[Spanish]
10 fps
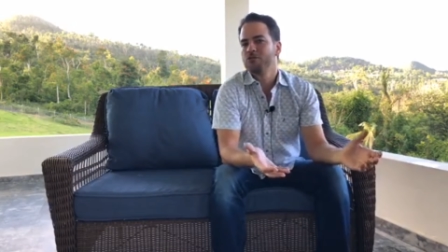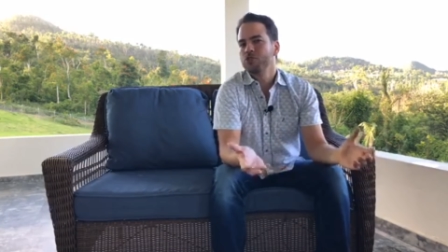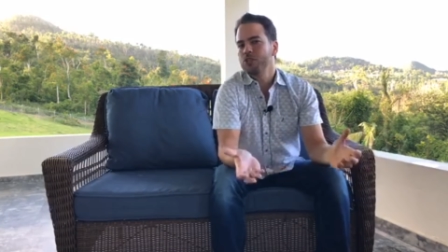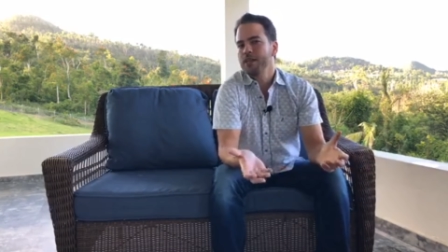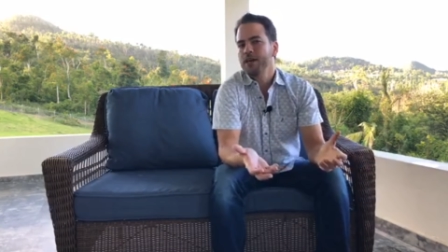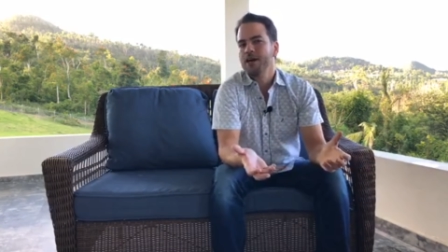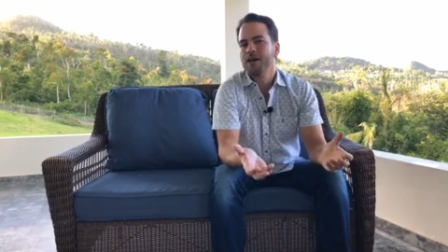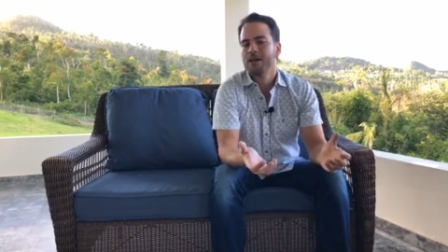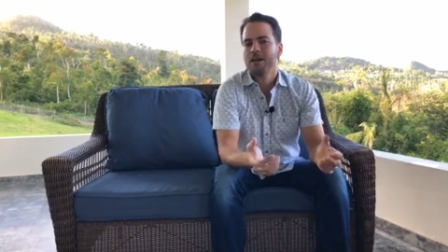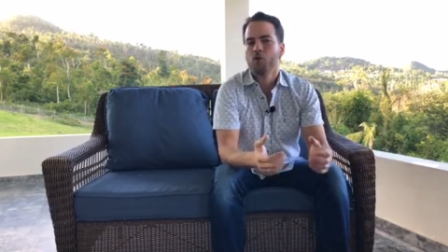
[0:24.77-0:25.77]
yo
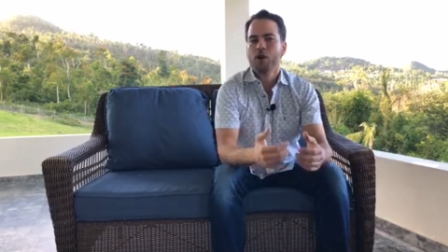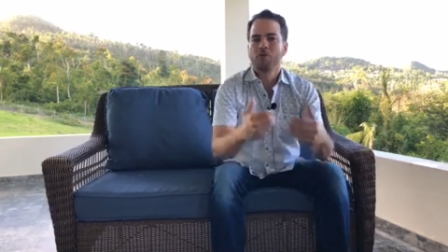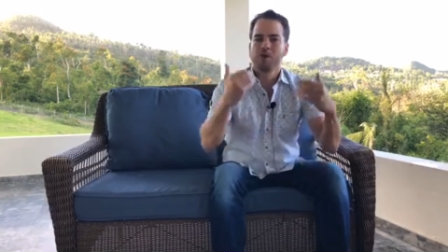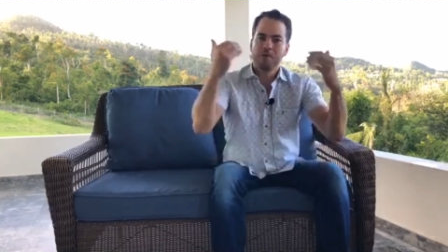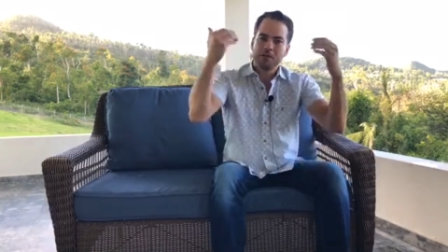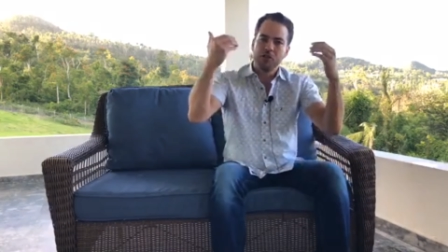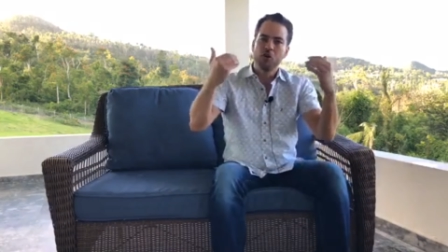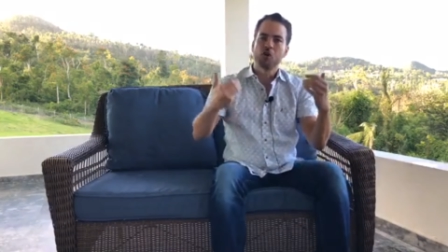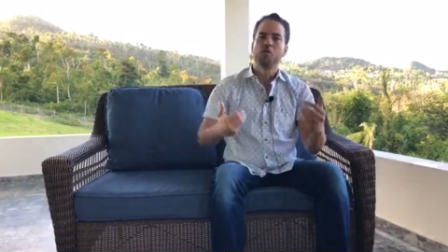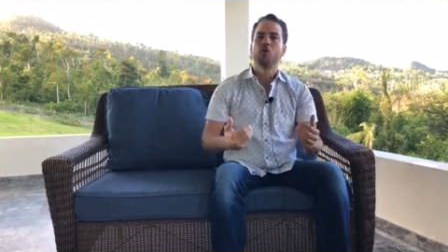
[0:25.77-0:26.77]
tenía una
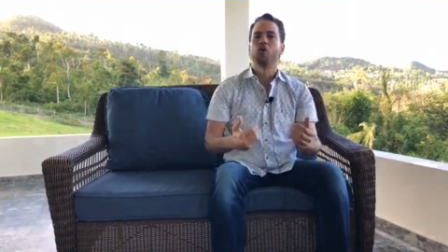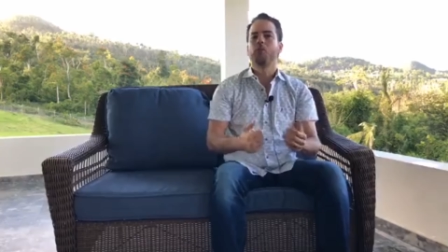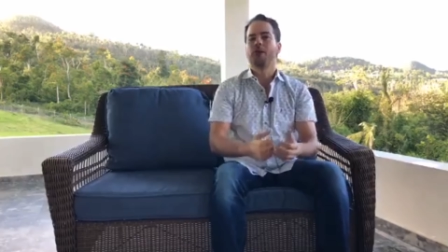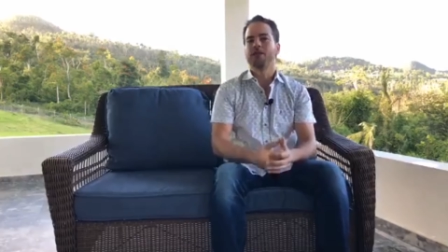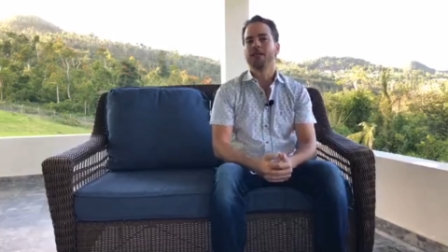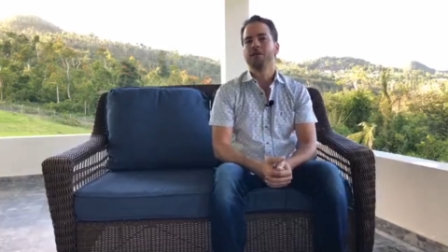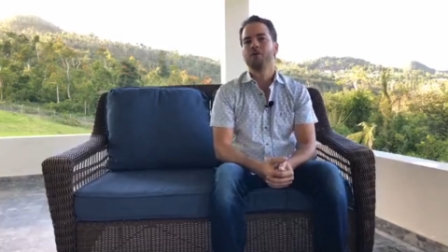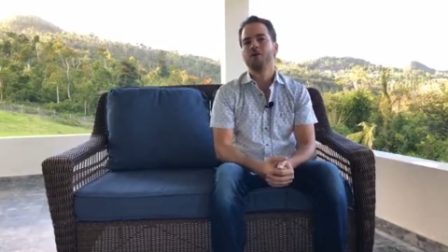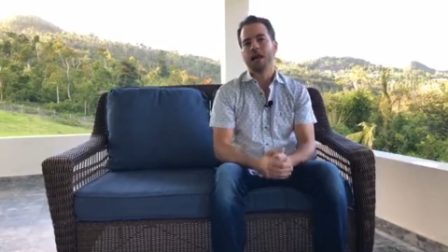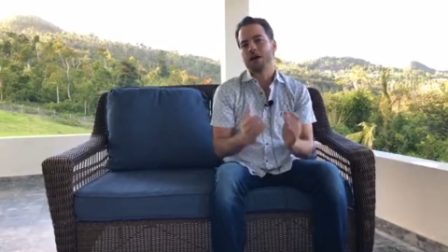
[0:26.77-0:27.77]
formación como
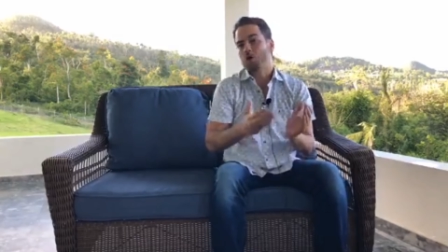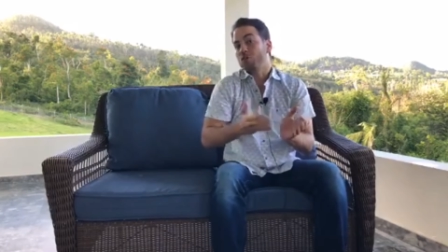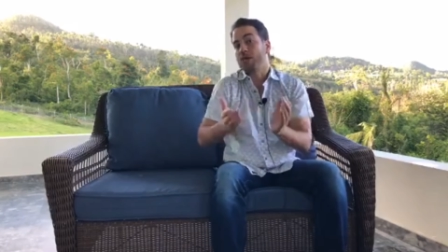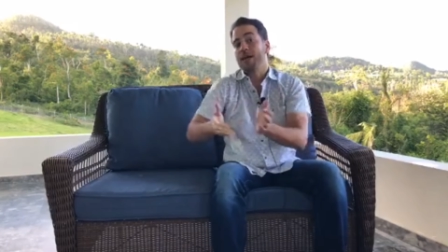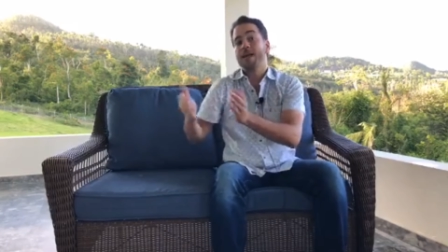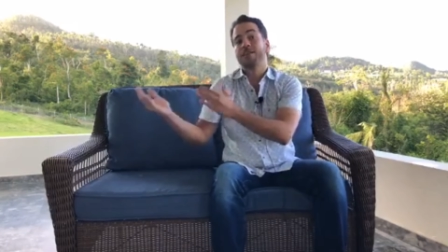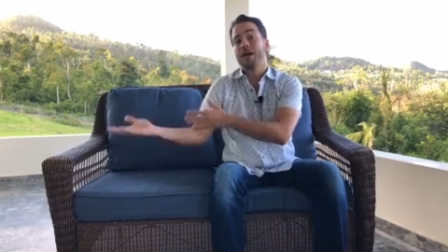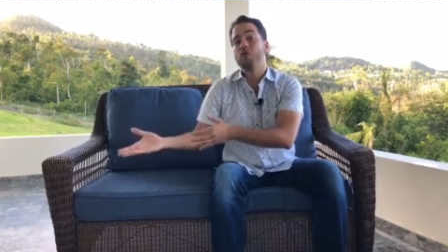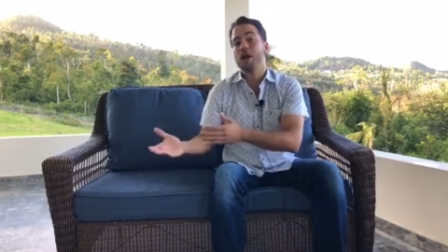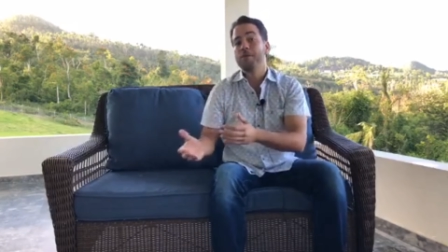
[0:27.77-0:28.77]
corporativo, las cosas eran
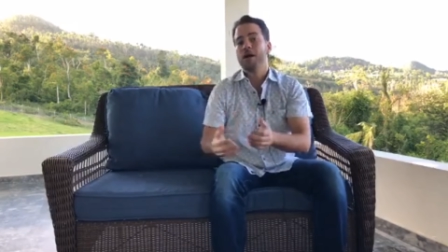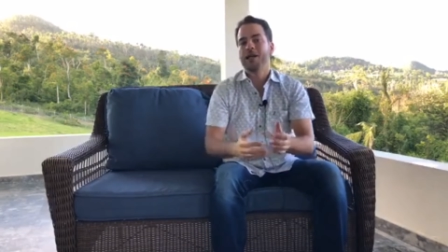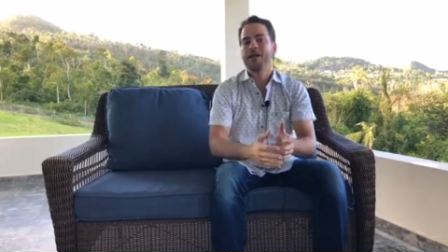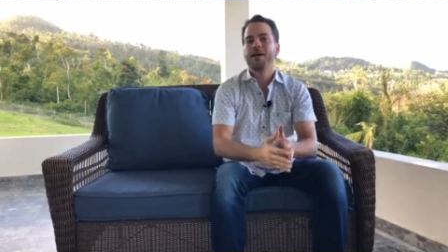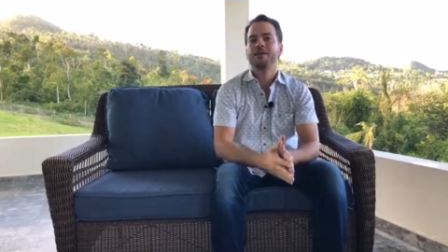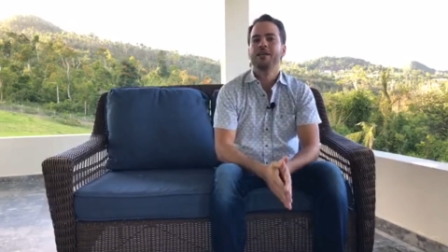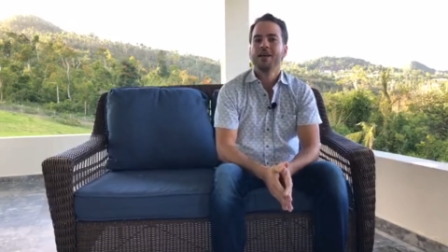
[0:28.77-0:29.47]
de una manera,